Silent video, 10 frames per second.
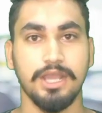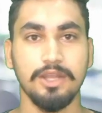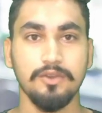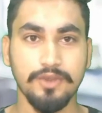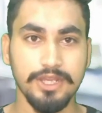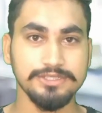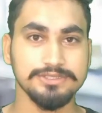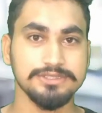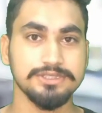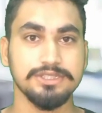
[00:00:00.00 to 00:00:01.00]
हेलो
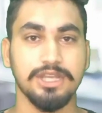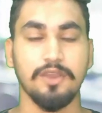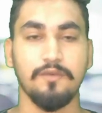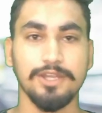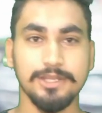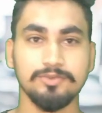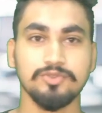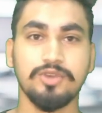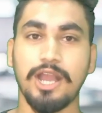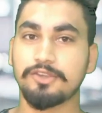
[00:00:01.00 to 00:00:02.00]
फ्रेंड्स वेलकम
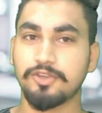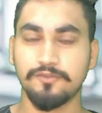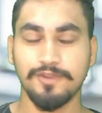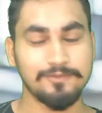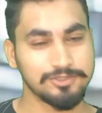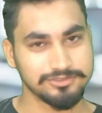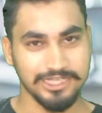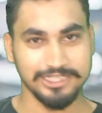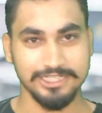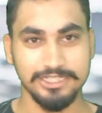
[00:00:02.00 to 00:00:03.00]
टू आईकॉन वेब
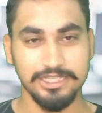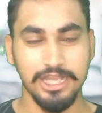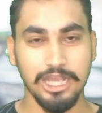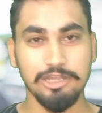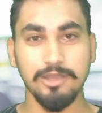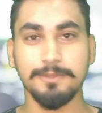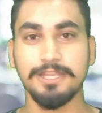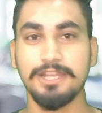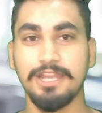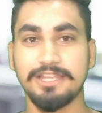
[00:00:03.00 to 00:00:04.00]
स्ट्रैटी हम
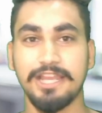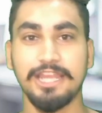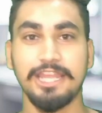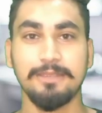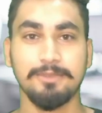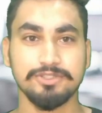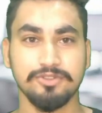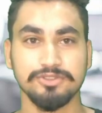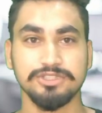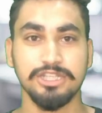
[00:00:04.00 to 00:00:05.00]
आपके लिए लेके आए एम
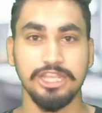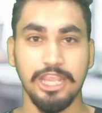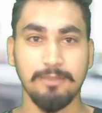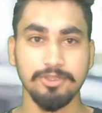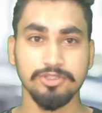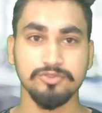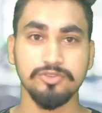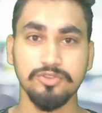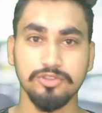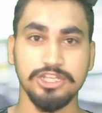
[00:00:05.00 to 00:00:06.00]
एच ओस एम एच ओस
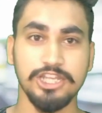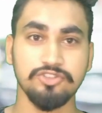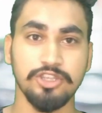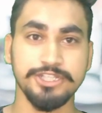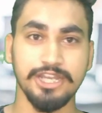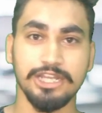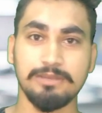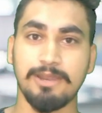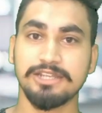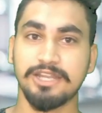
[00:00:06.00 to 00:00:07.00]
उन लोगों के लिए जो इंटरनल
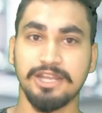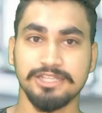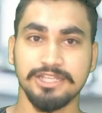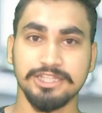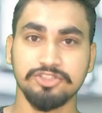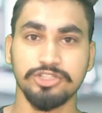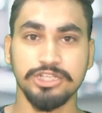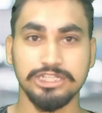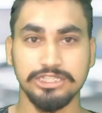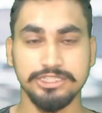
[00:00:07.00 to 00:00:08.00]
कमांड जानना चाहते हैं जो
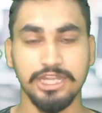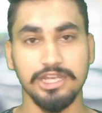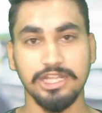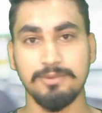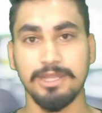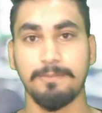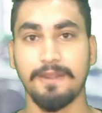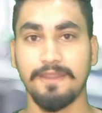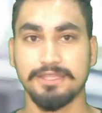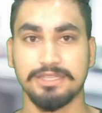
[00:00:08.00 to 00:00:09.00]
इंटरनल कमांड
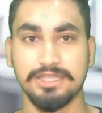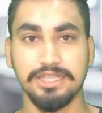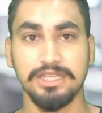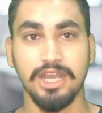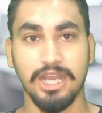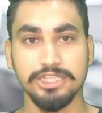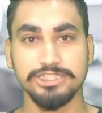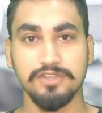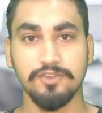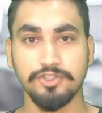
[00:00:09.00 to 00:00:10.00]
पढ़ना चाहते हैं
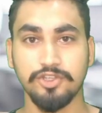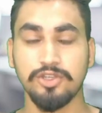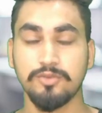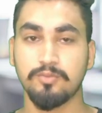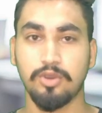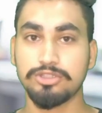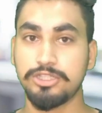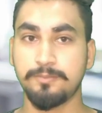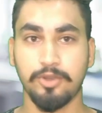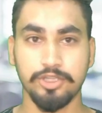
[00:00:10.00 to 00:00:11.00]
आज का वीडियो बहुत
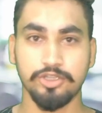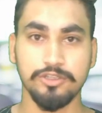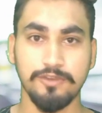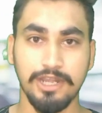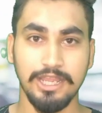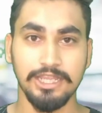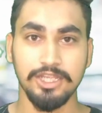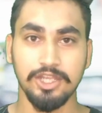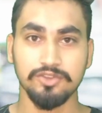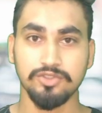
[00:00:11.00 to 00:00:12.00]
ही इंपॉर्टेंट होने वाला
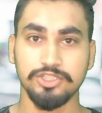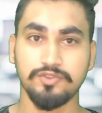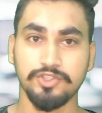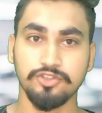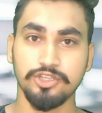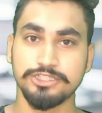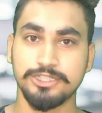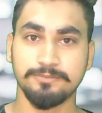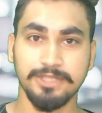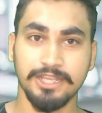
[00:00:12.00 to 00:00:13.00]
है तो इस वीडियो को
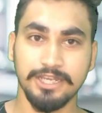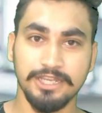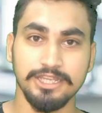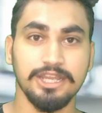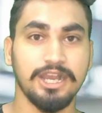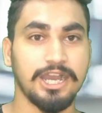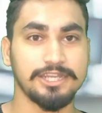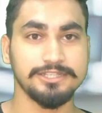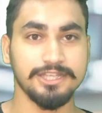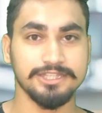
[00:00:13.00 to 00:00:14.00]
स्किप ना करें
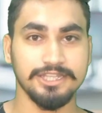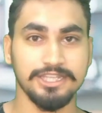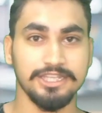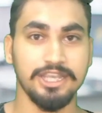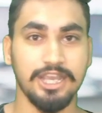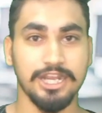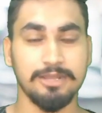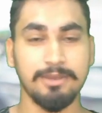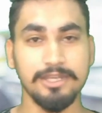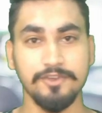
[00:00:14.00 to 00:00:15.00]
आखिर तक देखें अगर
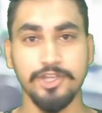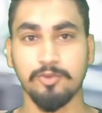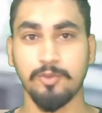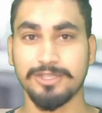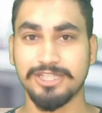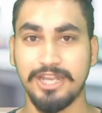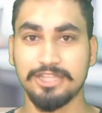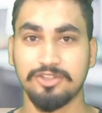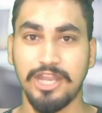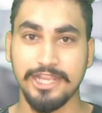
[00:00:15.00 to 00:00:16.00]
हमारी वीडियो आपको पसंद
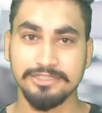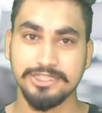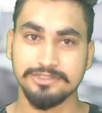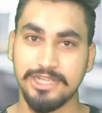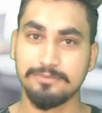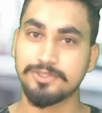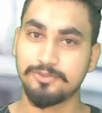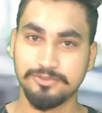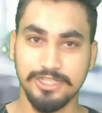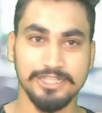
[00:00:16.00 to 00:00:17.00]
आए तो लाइक एंड सब्सक्राइब
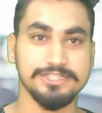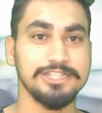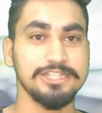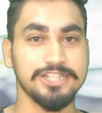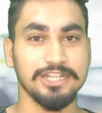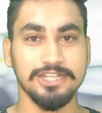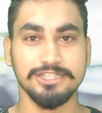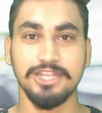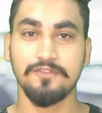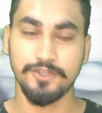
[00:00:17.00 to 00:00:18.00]
जरूर करें चलिए स्टार्ट करते हैं